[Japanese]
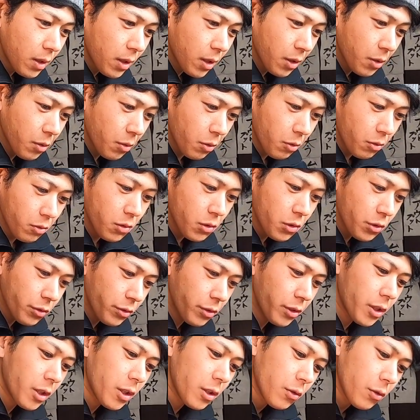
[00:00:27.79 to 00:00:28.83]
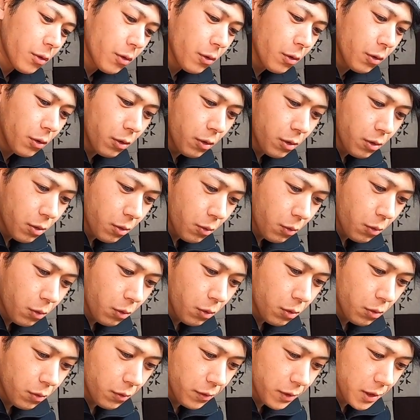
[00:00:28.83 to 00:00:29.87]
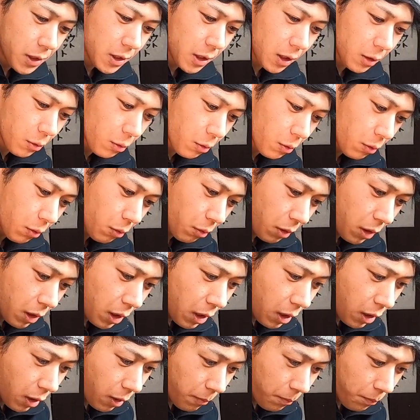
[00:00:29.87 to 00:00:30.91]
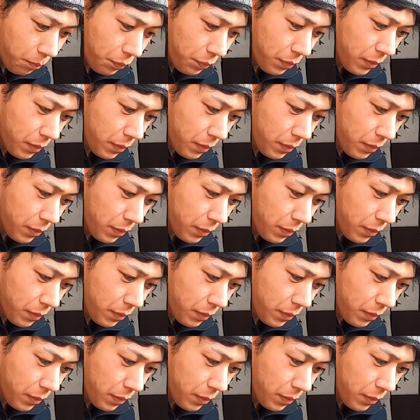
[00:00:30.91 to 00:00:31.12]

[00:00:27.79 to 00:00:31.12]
なんかその42キロゴールしたところが、